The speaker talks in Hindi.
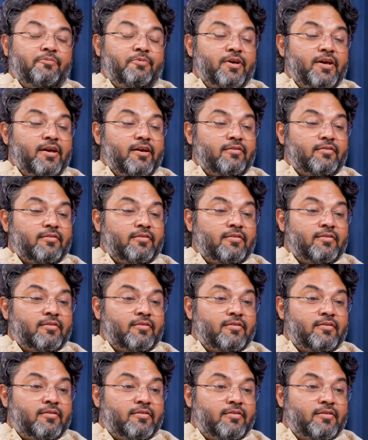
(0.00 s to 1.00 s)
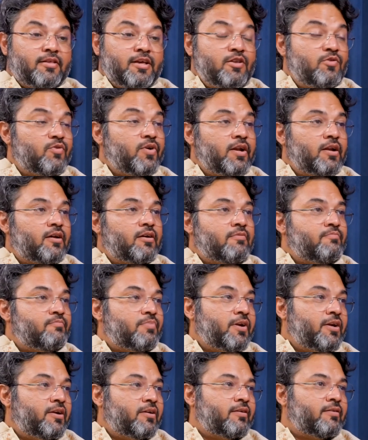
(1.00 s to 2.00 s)
अब ये तीनों
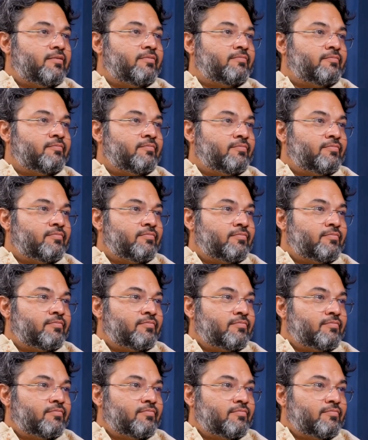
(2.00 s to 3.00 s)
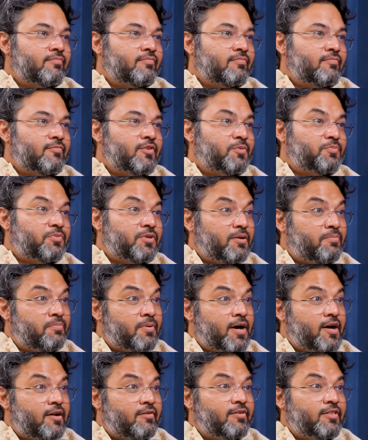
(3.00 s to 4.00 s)
इनकम्प्लीट हैं जब तक
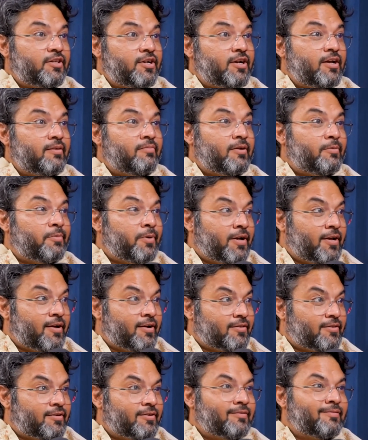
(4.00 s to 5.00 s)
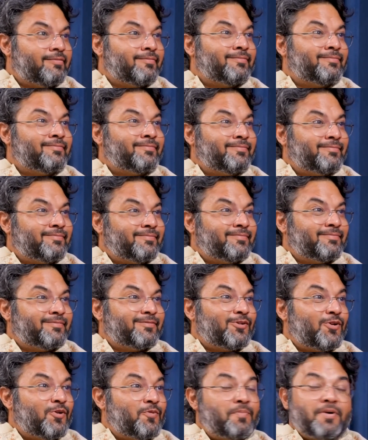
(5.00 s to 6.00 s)
पार्वती टेबल पे नहीं आती है
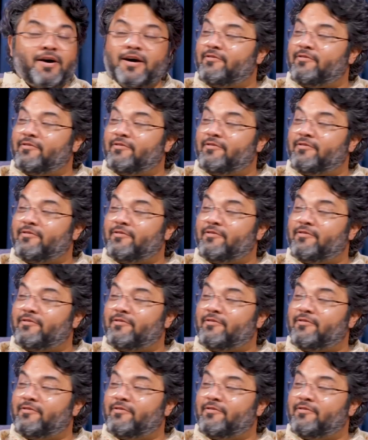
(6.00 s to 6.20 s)
और